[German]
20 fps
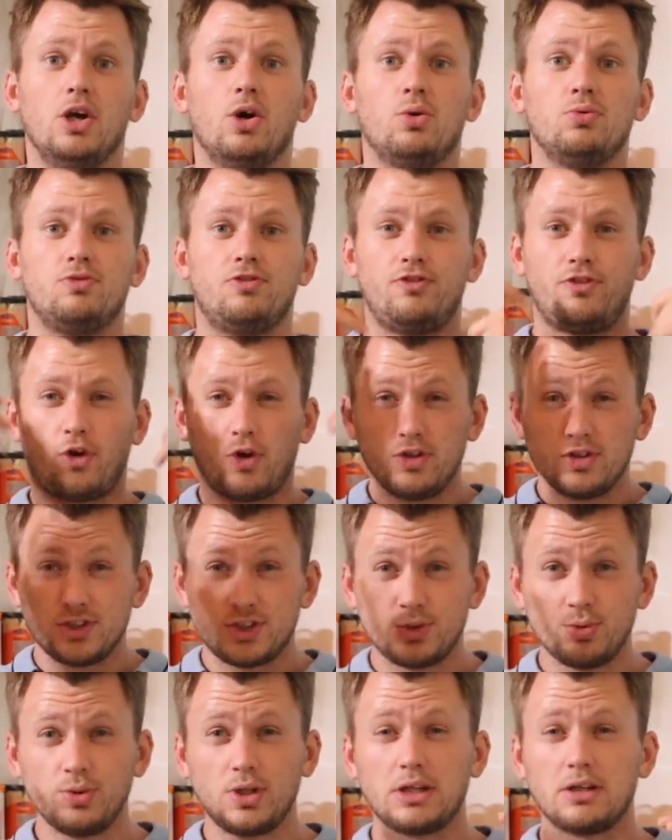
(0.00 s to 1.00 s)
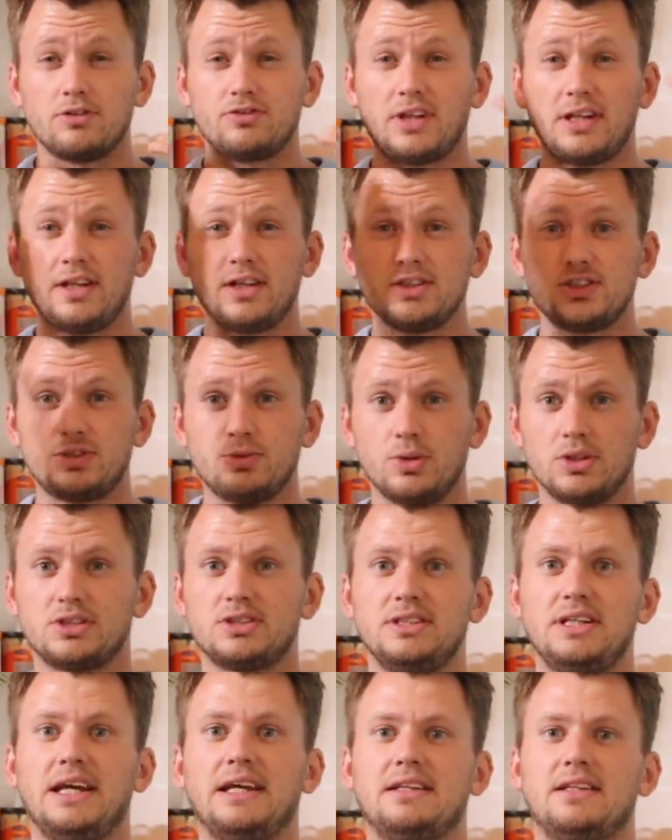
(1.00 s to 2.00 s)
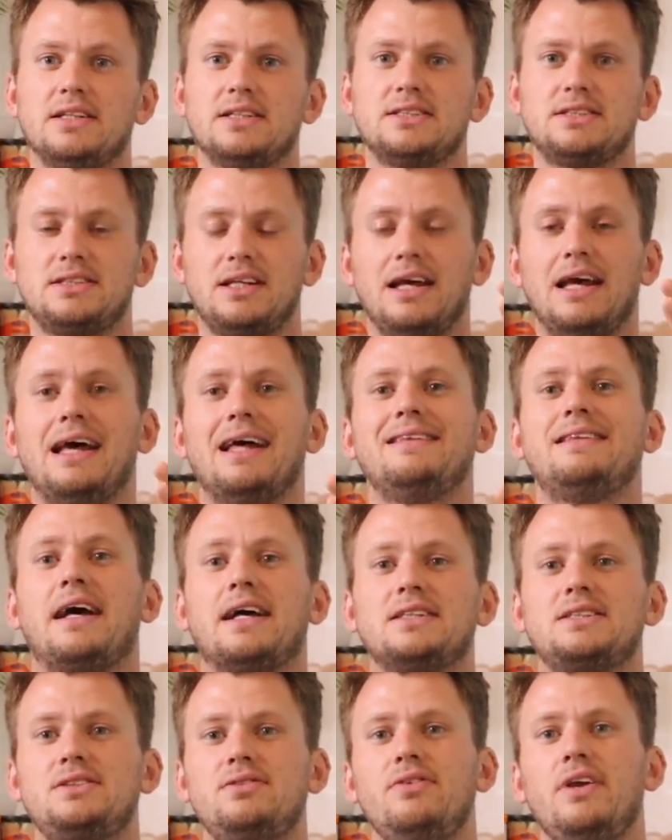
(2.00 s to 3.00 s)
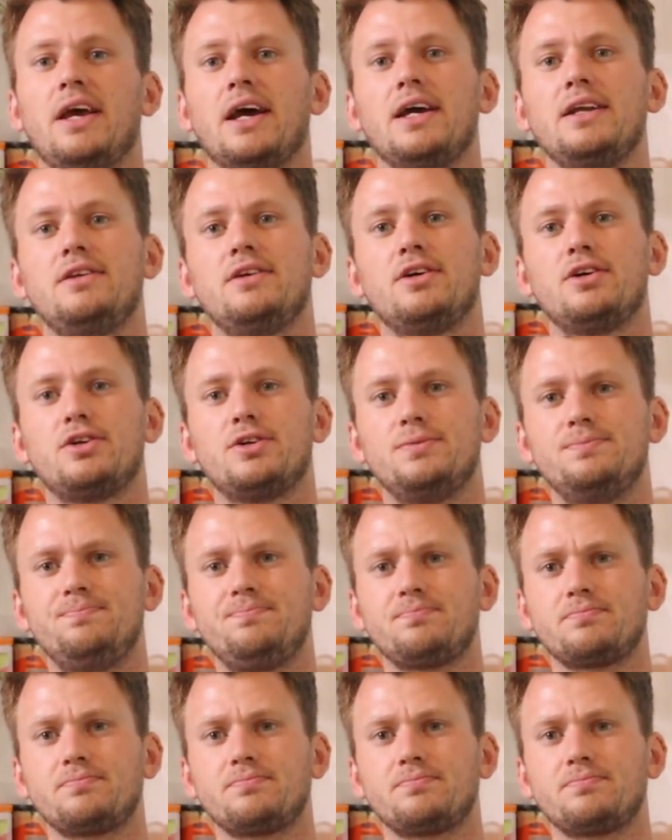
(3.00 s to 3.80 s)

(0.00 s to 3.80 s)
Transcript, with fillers: und vollen Zugriff auf deine Ressourcen hättest? Das wäre doch